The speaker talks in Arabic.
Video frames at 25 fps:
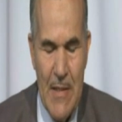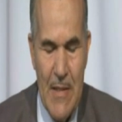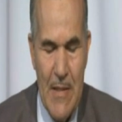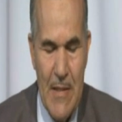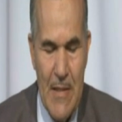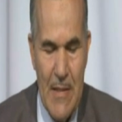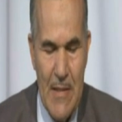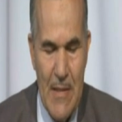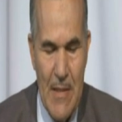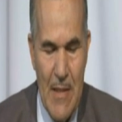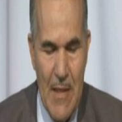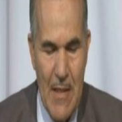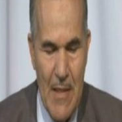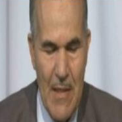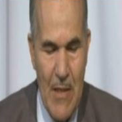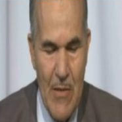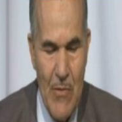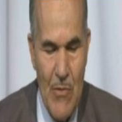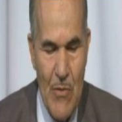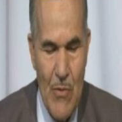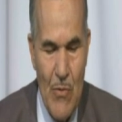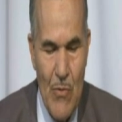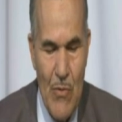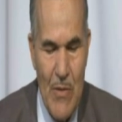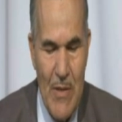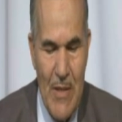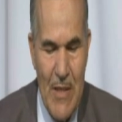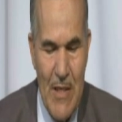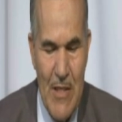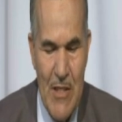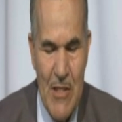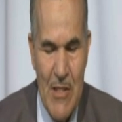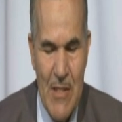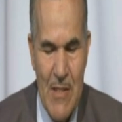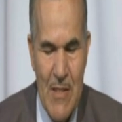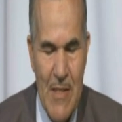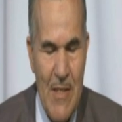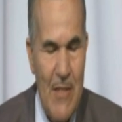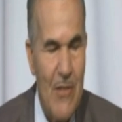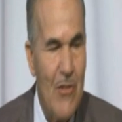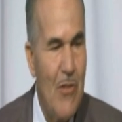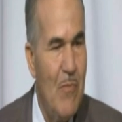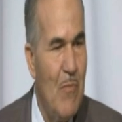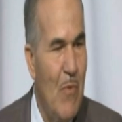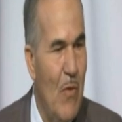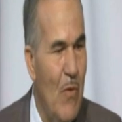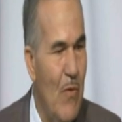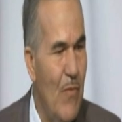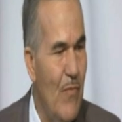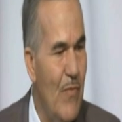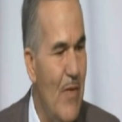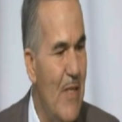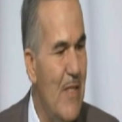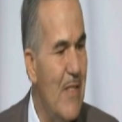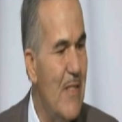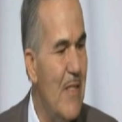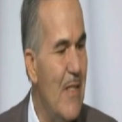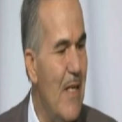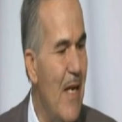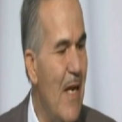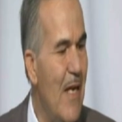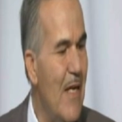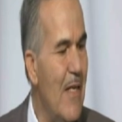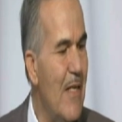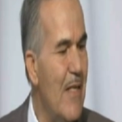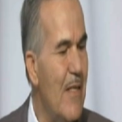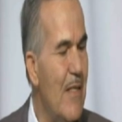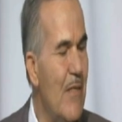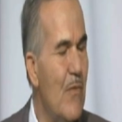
آه، القانون يقول اللجنة سيئة الموقف ليس الحق